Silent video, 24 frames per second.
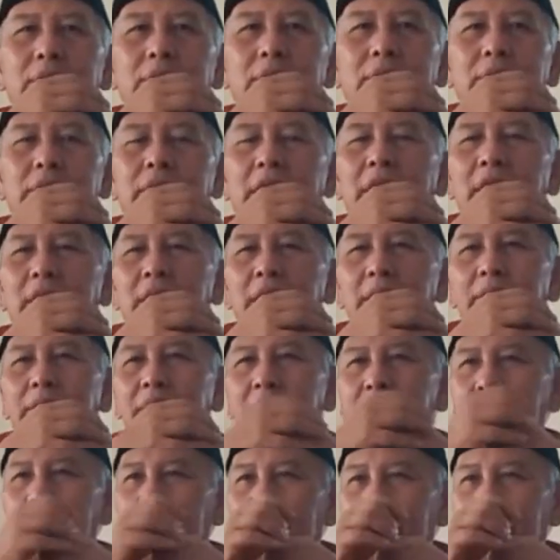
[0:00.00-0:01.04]
anggap
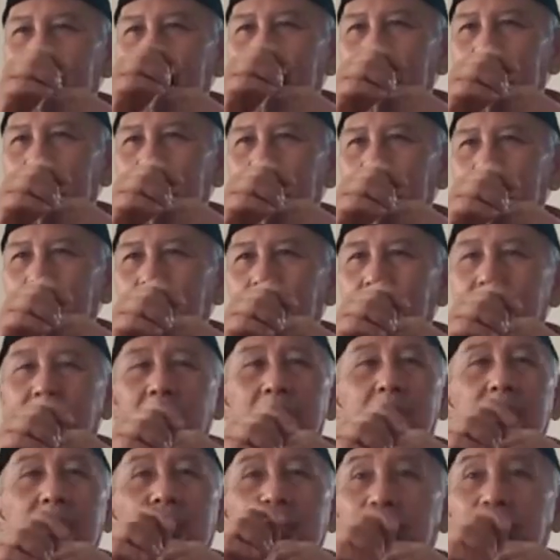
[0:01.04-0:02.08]
hebatnya nuk itu
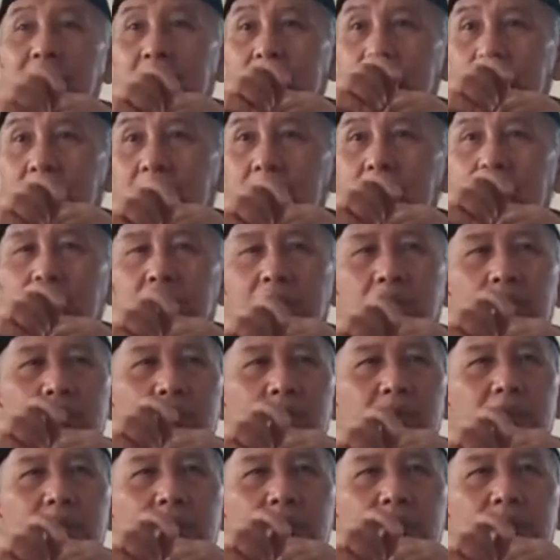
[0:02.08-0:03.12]
tiba reto ngomong
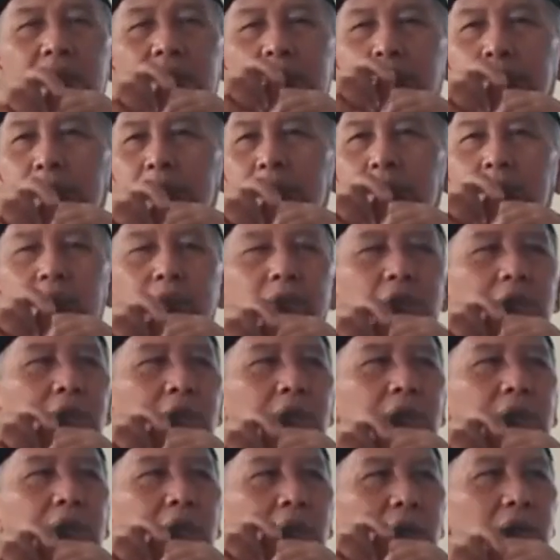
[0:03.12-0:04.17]
gitu ke sepuluh puluh
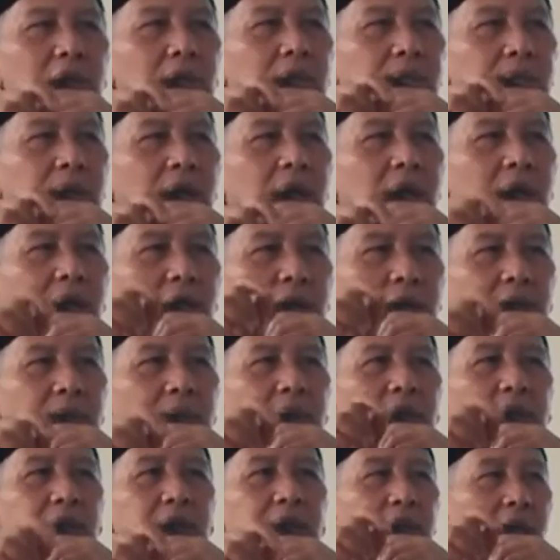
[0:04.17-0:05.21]
tahun Pak
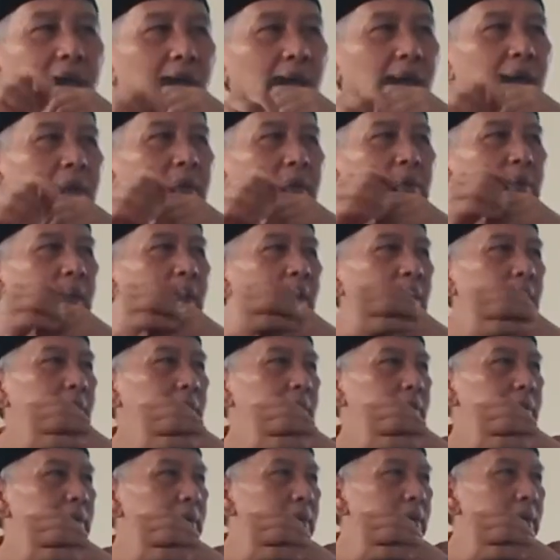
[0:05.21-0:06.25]
para saya,
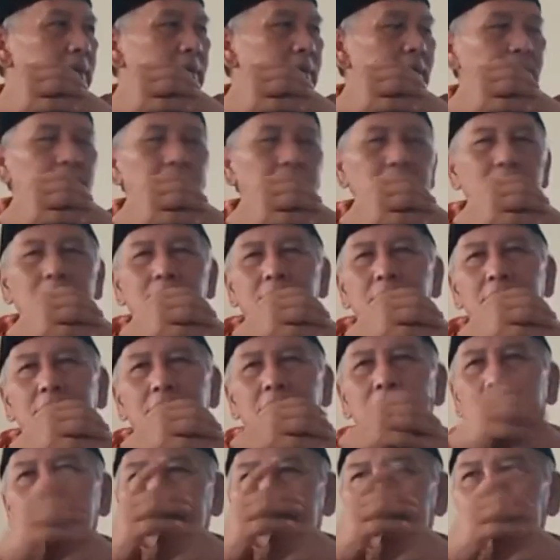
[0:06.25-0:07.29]

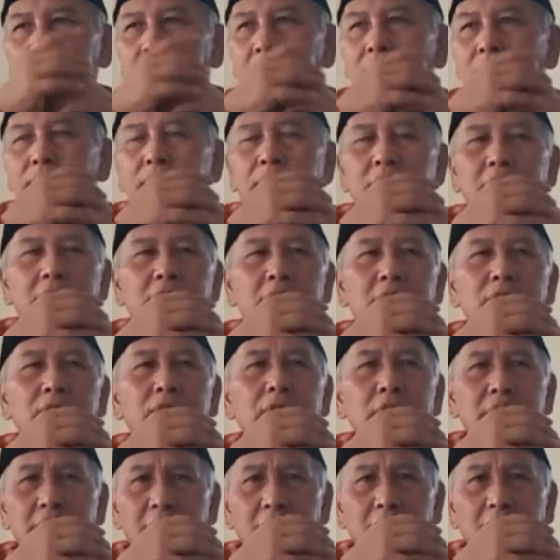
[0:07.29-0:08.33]
dicontohan
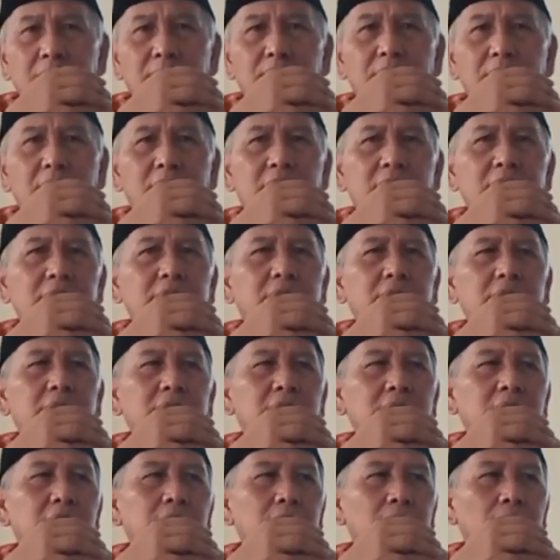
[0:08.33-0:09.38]
pantilur kan ya saya
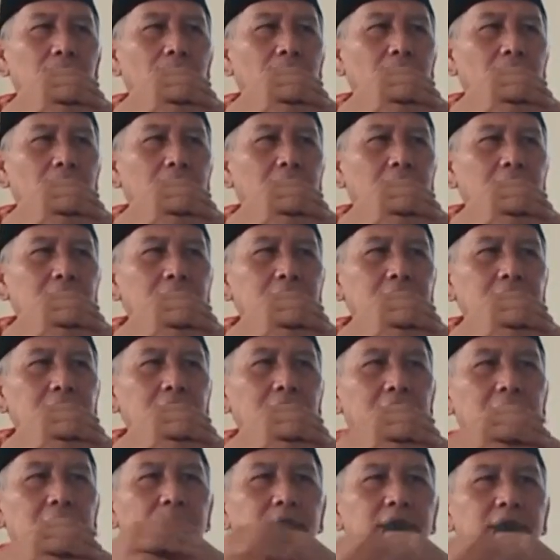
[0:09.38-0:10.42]
deh
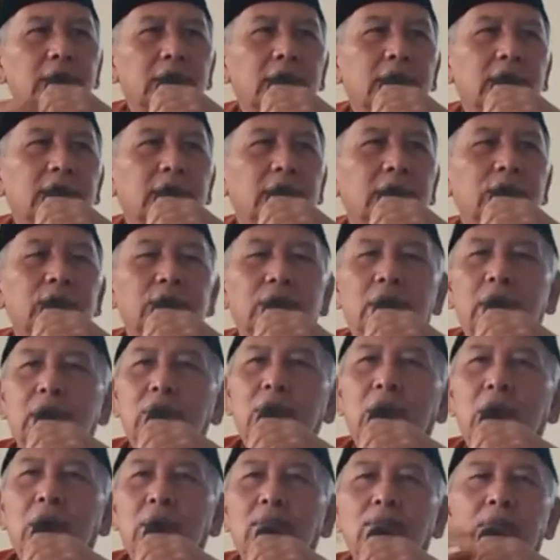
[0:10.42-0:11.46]
sekarang saja sudah
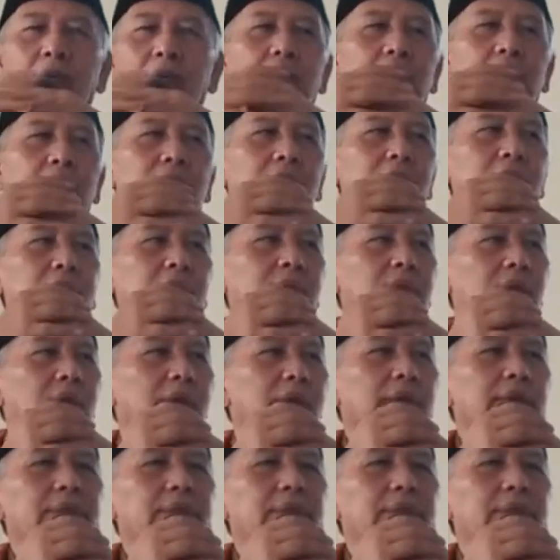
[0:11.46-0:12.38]
dua blok itu Pak